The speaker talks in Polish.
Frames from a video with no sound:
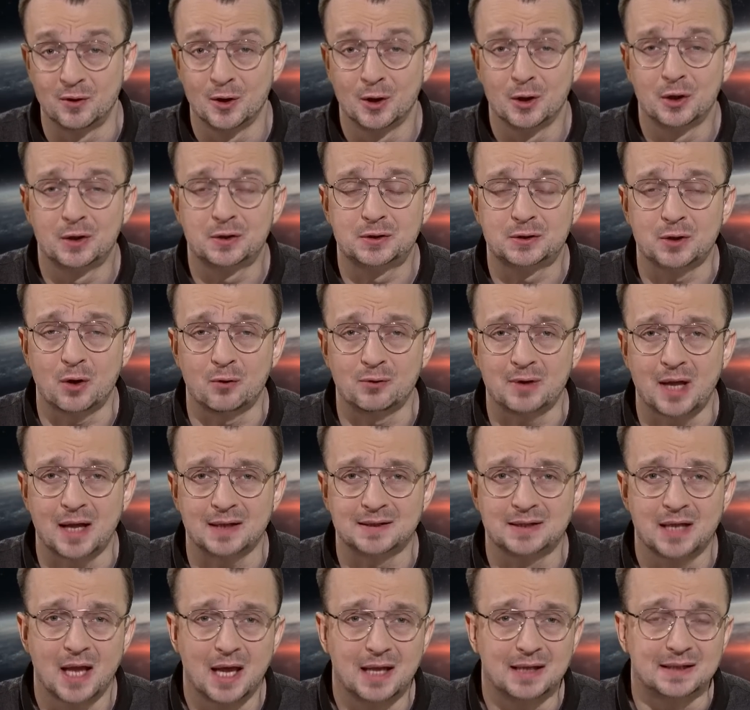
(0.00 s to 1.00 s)
Chcą
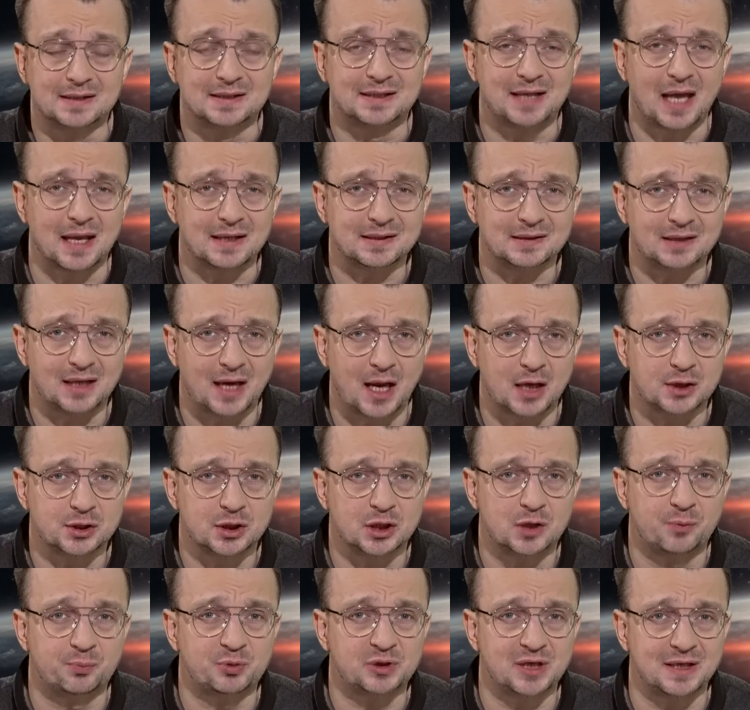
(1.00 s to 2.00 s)
nas
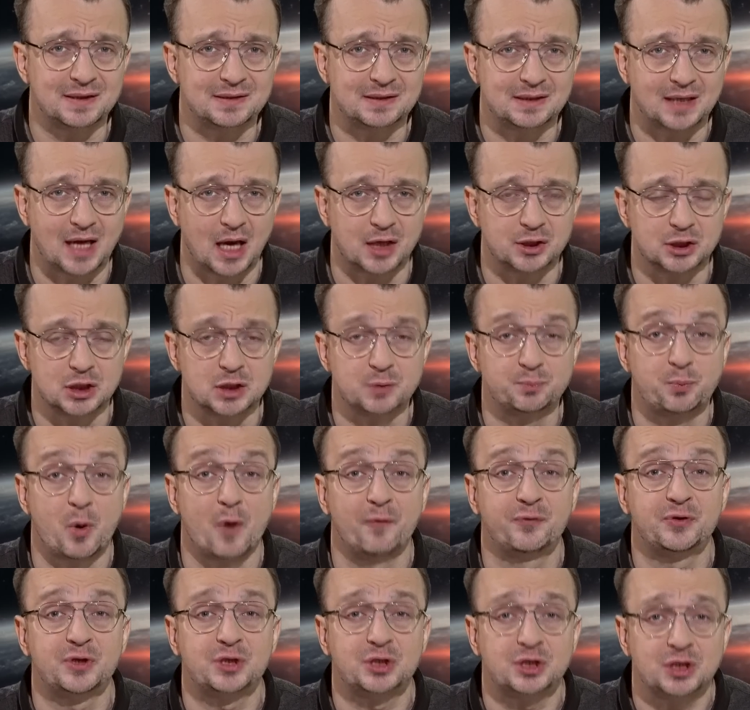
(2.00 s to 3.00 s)
zastraszyć, przestraszyć,
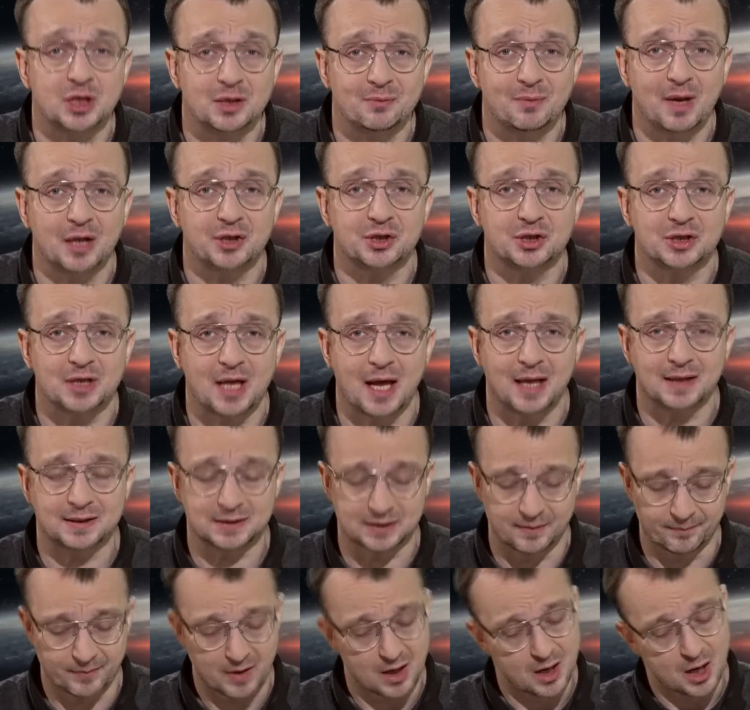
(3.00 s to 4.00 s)
powstrzymać
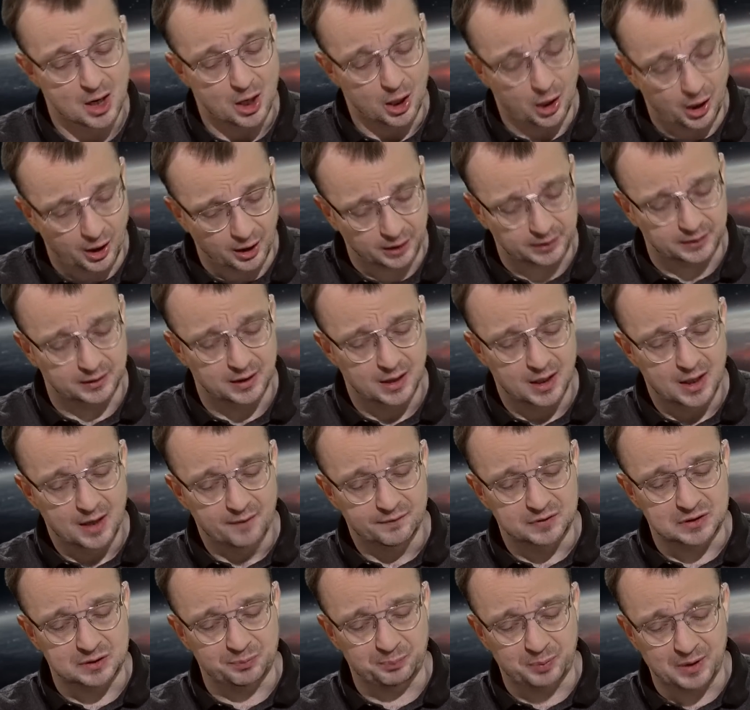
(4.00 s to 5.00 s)
nas od
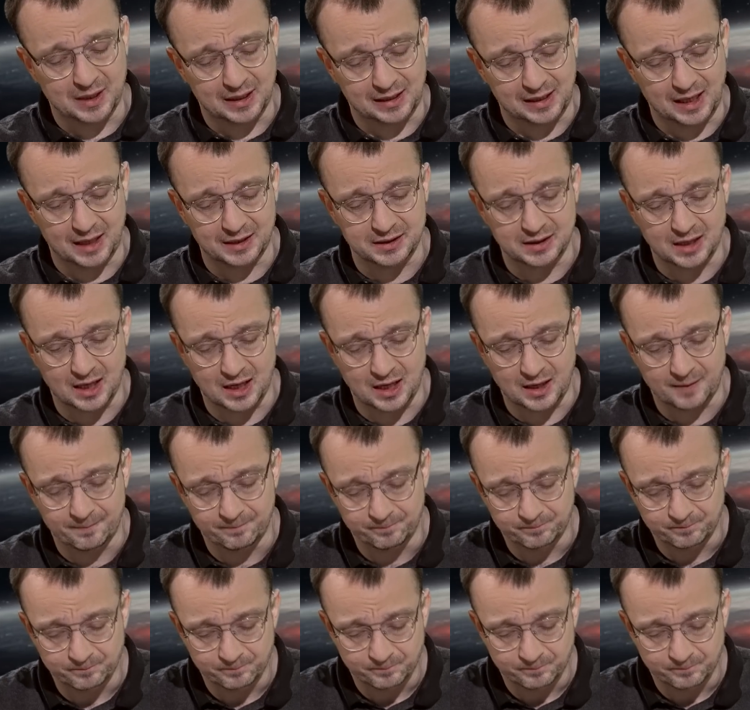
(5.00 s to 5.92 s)
wspierania